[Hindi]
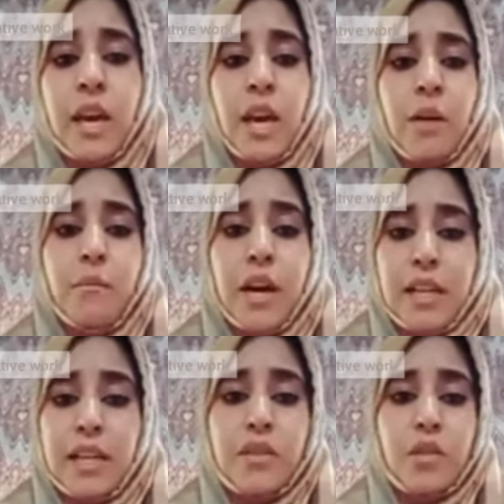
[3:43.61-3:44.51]
बाकी
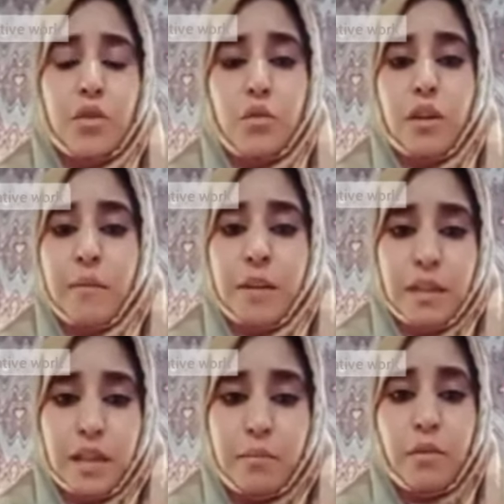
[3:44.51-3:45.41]
चीज़ों का मैं नहीं
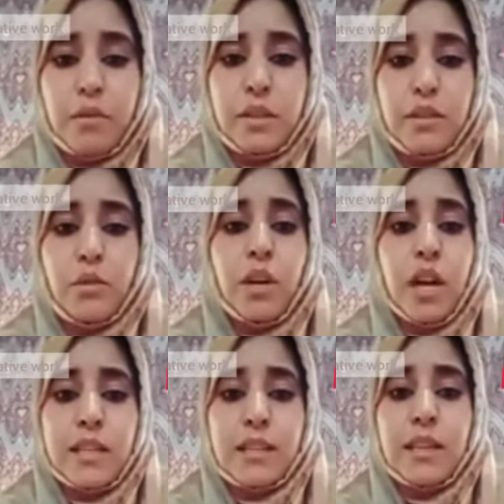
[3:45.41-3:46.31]
बोल सकती हूँ
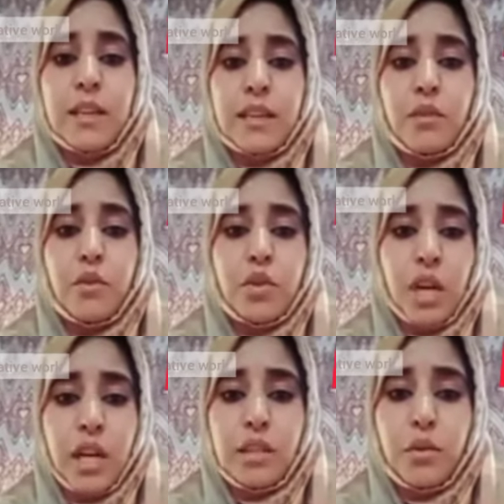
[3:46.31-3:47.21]
खासकर अगर कोई
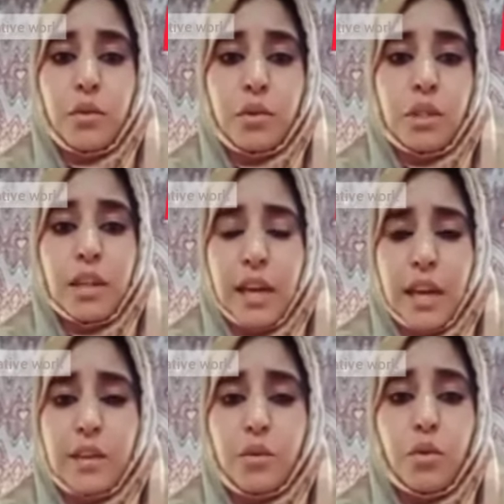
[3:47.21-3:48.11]
शादी होती है तो